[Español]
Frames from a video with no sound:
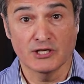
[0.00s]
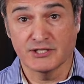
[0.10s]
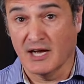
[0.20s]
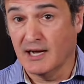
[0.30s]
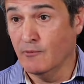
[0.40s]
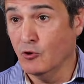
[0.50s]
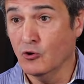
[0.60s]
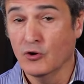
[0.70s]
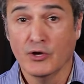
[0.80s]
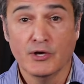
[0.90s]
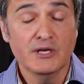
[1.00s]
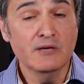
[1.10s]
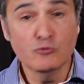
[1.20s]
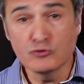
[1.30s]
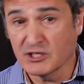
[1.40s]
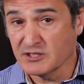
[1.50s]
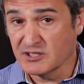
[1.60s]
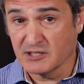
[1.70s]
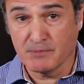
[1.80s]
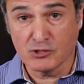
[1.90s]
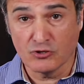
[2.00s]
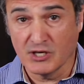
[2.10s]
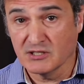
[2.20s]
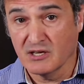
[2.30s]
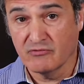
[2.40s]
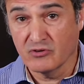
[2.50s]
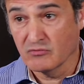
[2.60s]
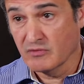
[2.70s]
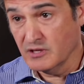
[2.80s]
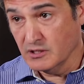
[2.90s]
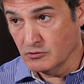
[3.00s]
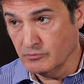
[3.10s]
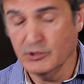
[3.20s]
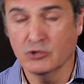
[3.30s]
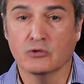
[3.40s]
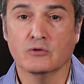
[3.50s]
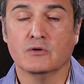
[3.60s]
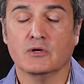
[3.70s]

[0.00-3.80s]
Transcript: les acabó, y muchas de esas personas, que fueron ciento y pico